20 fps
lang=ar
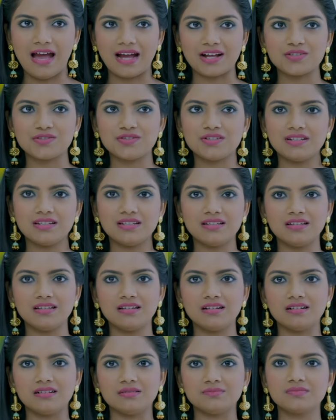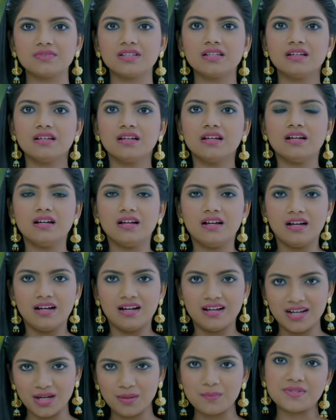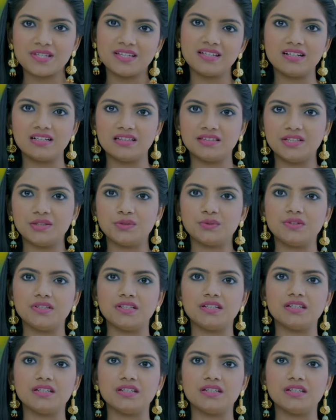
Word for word: بكل صراحه الغلط مني